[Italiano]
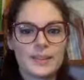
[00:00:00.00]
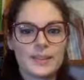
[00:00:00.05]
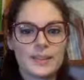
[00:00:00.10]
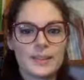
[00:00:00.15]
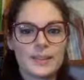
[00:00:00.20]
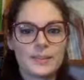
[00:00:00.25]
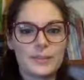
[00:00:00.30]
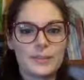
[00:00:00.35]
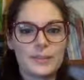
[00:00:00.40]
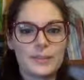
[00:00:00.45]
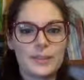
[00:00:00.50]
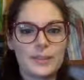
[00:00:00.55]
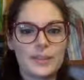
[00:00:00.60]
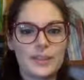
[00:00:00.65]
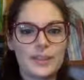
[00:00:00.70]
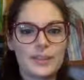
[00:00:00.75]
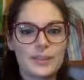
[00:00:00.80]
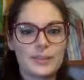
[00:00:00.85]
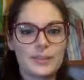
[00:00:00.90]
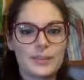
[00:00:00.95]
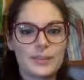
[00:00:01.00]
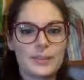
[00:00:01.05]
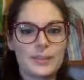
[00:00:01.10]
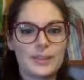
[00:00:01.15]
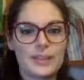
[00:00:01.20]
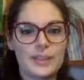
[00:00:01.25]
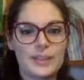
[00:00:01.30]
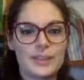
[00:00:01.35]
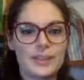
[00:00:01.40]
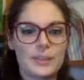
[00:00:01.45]
La musichina non si
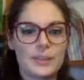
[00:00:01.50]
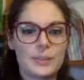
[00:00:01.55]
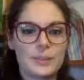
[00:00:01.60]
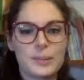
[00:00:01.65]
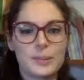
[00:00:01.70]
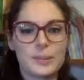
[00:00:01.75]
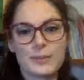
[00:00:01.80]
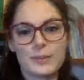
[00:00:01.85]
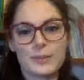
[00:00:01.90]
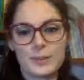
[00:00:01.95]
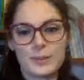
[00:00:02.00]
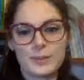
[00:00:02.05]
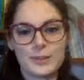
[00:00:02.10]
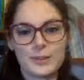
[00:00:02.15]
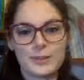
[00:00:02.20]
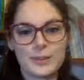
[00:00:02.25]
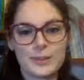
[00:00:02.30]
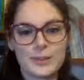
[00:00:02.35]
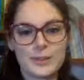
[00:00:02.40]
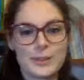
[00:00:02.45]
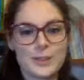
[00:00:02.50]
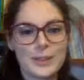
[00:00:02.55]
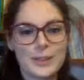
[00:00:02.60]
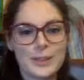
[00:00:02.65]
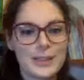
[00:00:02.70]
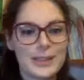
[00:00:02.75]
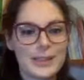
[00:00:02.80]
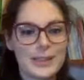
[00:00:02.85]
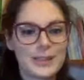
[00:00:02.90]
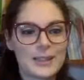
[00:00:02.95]
sente, ma facciamo finta di
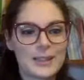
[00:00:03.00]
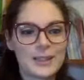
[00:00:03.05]
niente,